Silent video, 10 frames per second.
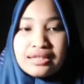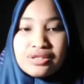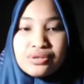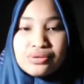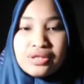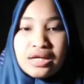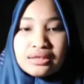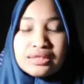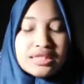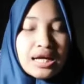dan juga
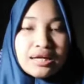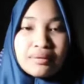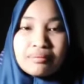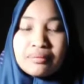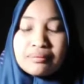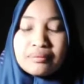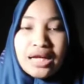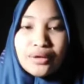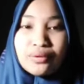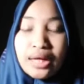tidak
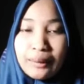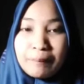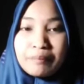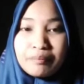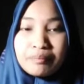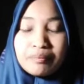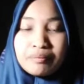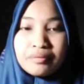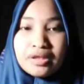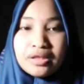melakukan
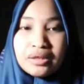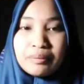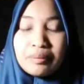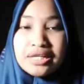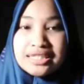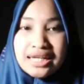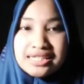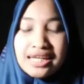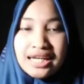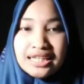uh, pembelajaran
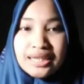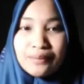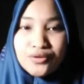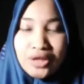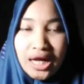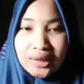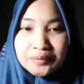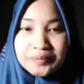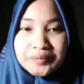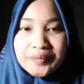secara tatap muka.
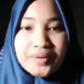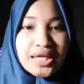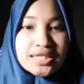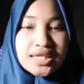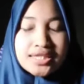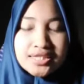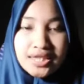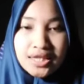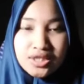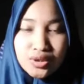Jadi
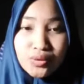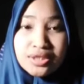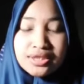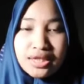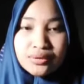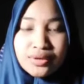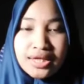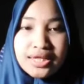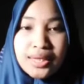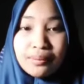secara keseluruhan
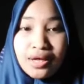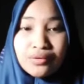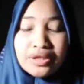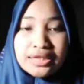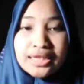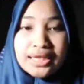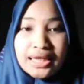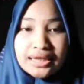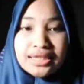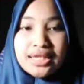dilakukan melalui
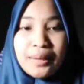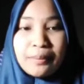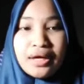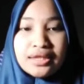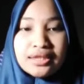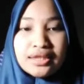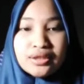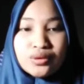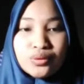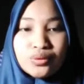internet, baik
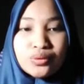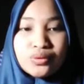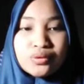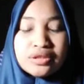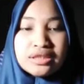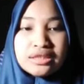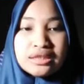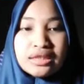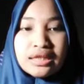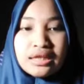itu
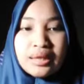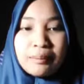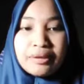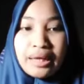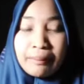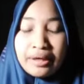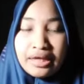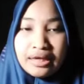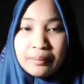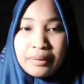uh,
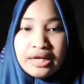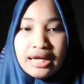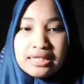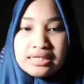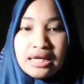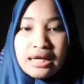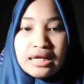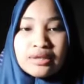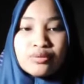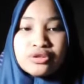penyampaian bahan
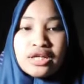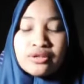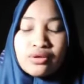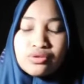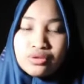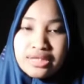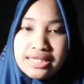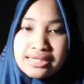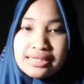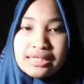ajar, kemudian
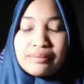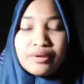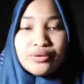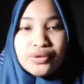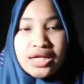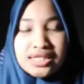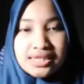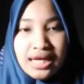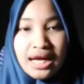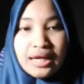konsultasi,
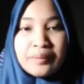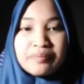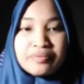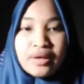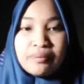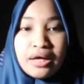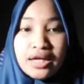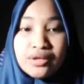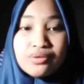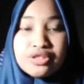penugasan,
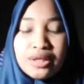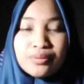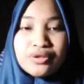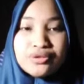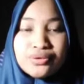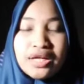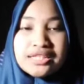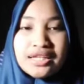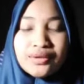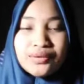bahkan ujian pun juga
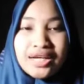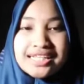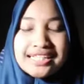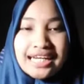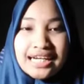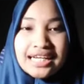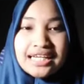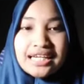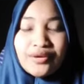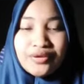dilakukan secara
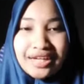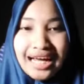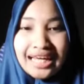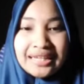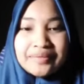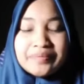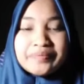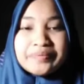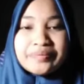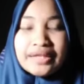online.
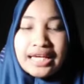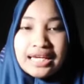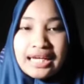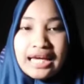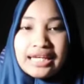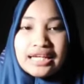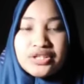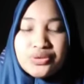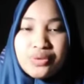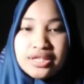Nah, yang
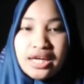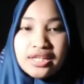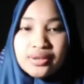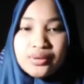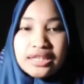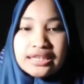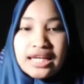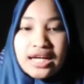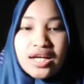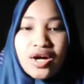kedua yaitu
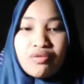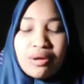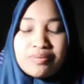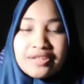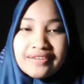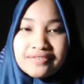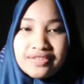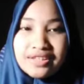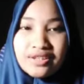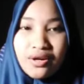tentang
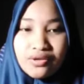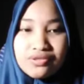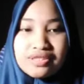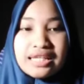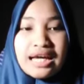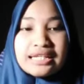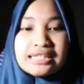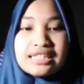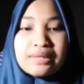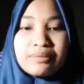web-centric course. Nah, di
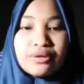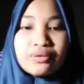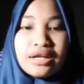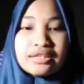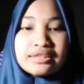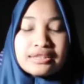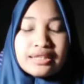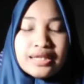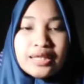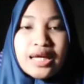sini penggunaan
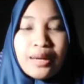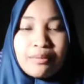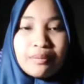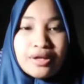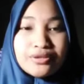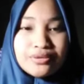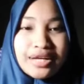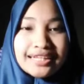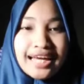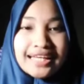internet
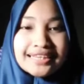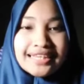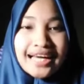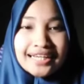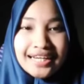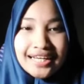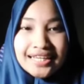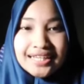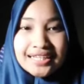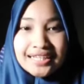memadukan antara
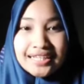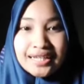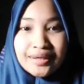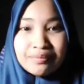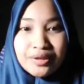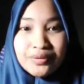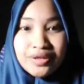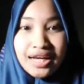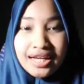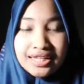e,
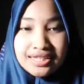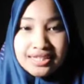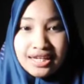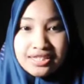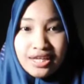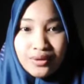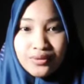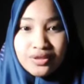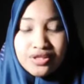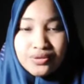penggunaan jarak
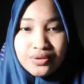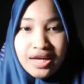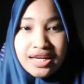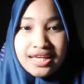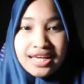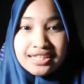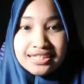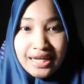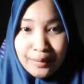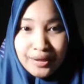jauh dan juga di
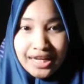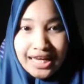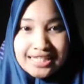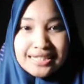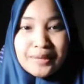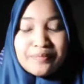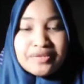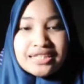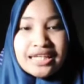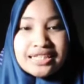dalam kelas.
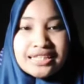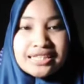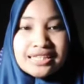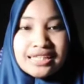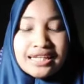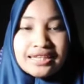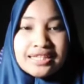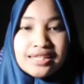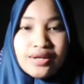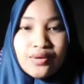Jadi di sini
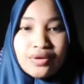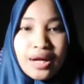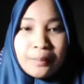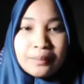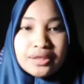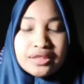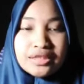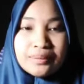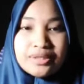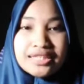nanti seorang e,
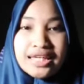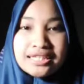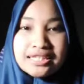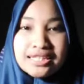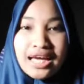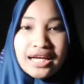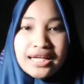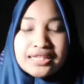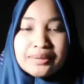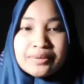peserta didik
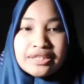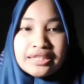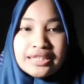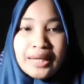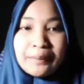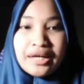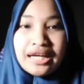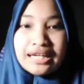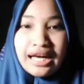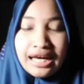akan diberikan
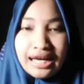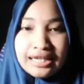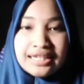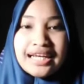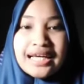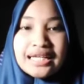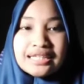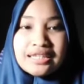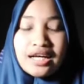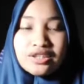pengarahan
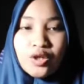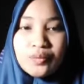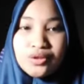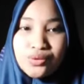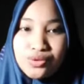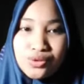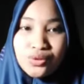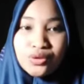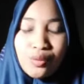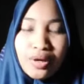atau
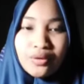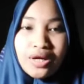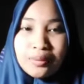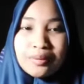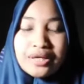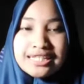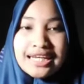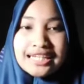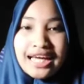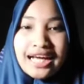petunjuk untuk melakukan
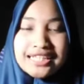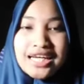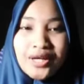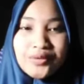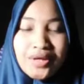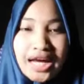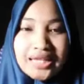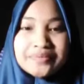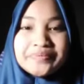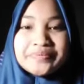pembelajaran yang akan dilakukan.